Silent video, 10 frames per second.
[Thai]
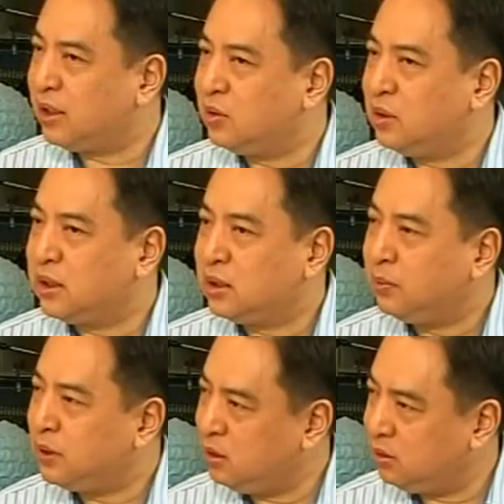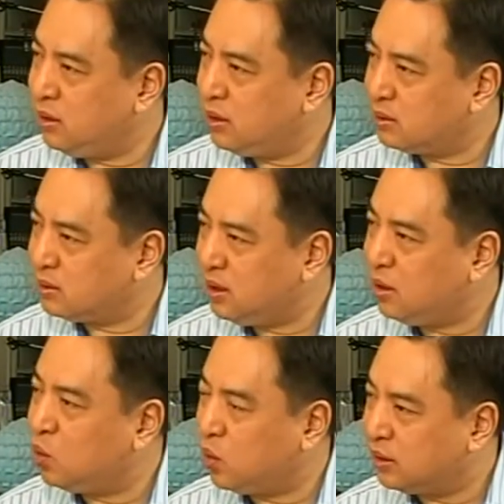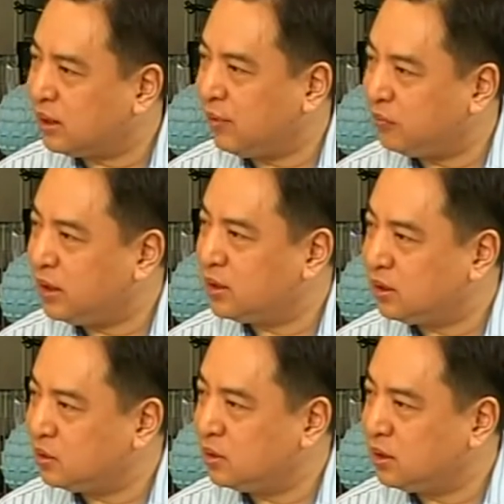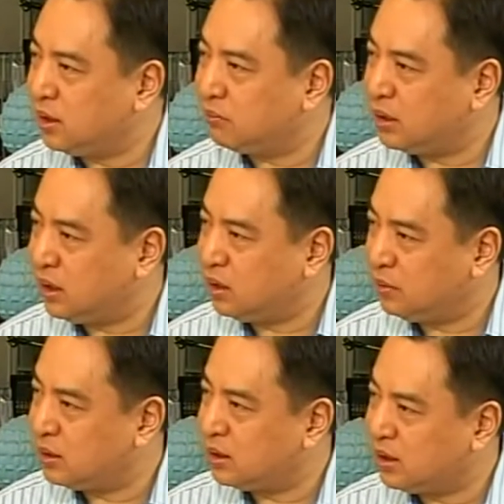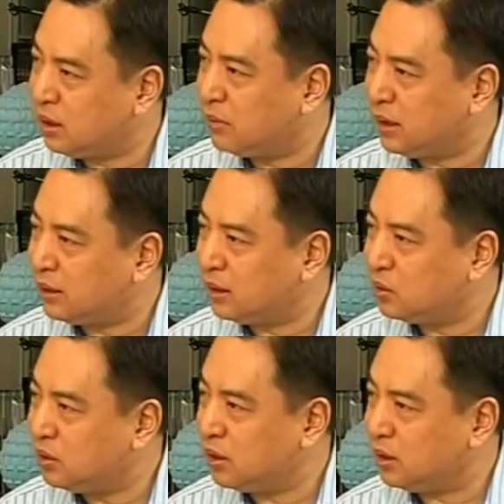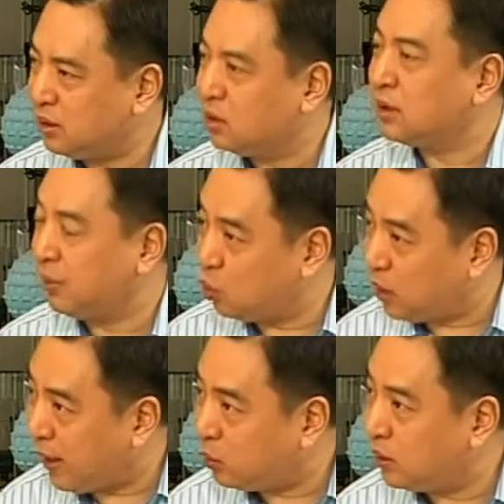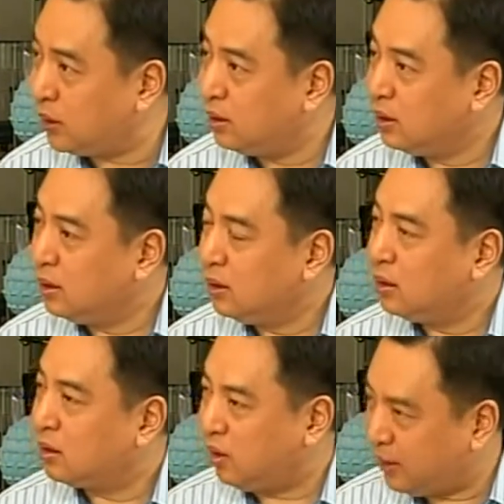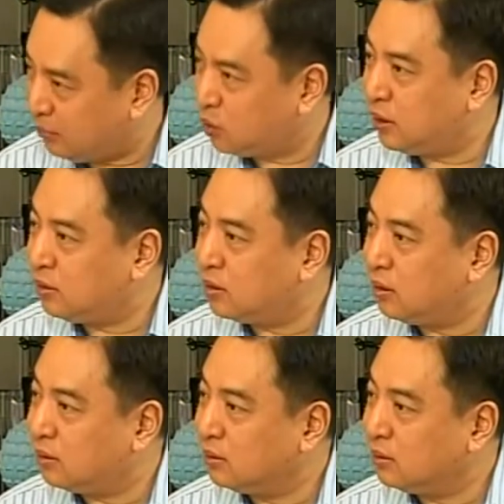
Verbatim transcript: ฟังดูอาจารย์ก็คือเรื่องที่ควรทำในเชิงธุรกิจบางทีก็เป็นจรรยาบรรณทางธุรกิจที่ต้องทำอยู่แล้วด้วยใช่ครับขอให้ทำตรงนั้นซะก่อน